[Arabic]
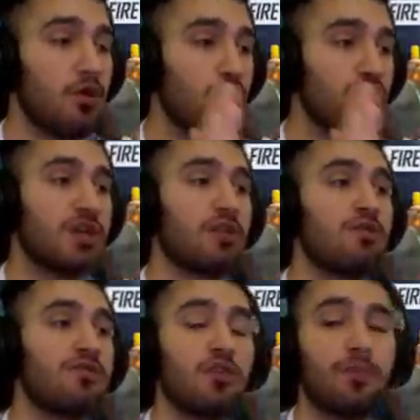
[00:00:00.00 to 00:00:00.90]
وتشاركوا
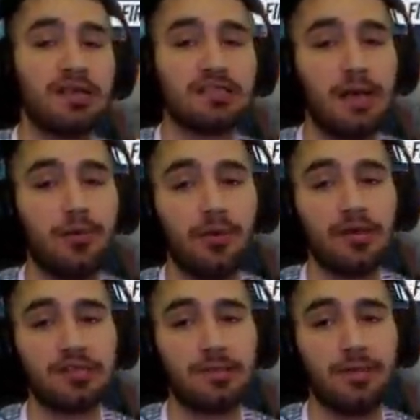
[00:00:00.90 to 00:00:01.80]
الفيديو مع اصحابكم يا
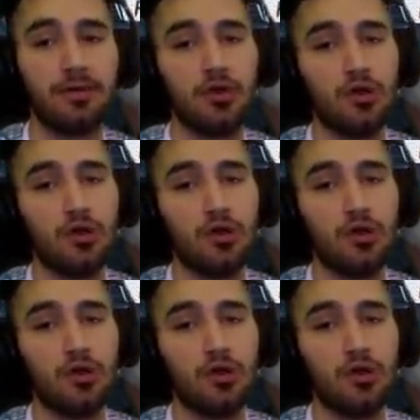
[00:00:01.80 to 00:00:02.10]
شباب